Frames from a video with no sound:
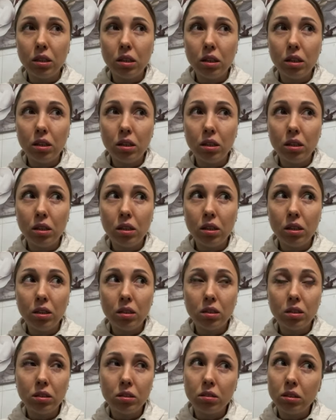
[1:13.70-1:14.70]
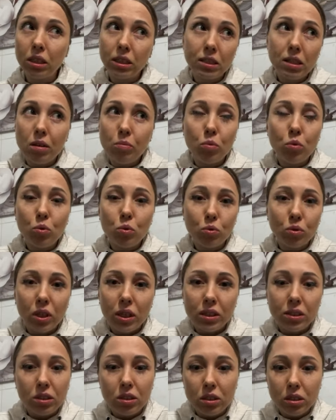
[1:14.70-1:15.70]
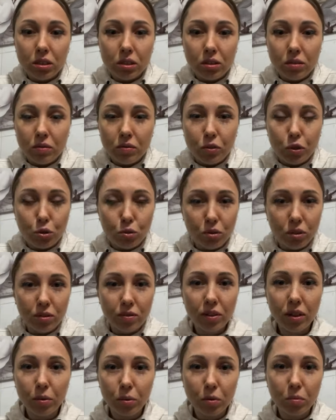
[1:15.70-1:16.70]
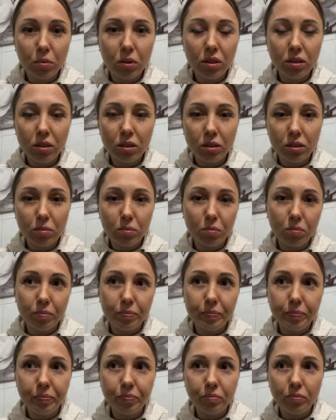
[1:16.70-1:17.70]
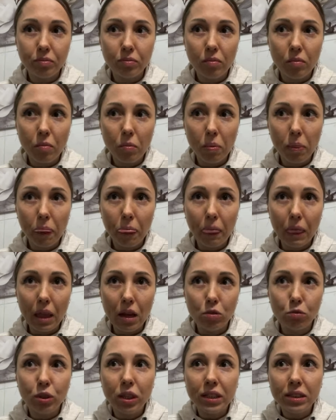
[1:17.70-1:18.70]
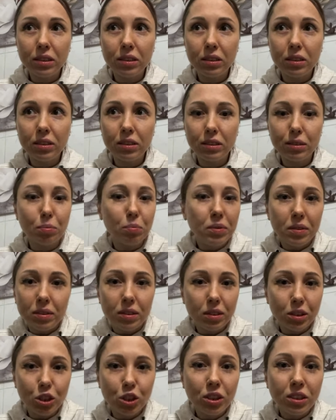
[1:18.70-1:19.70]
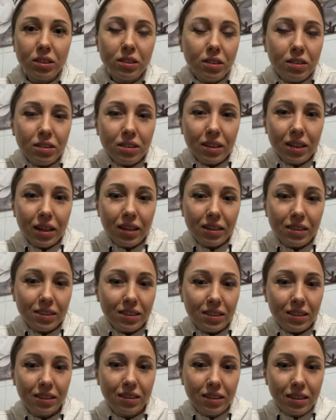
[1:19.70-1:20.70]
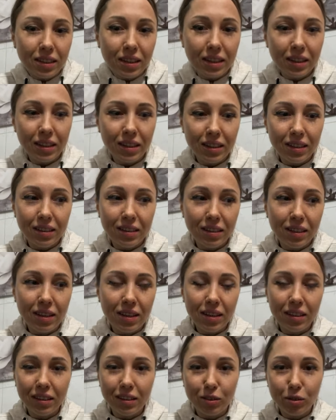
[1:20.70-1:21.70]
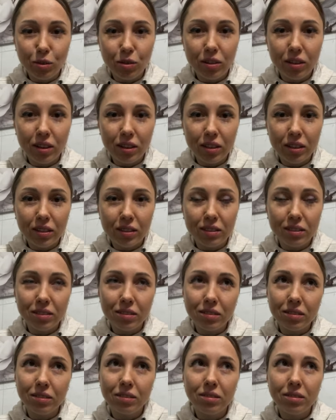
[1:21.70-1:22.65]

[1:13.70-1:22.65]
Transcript: И э, если бы у нас все с вами было, у нас смысл жизни теряется, да, и только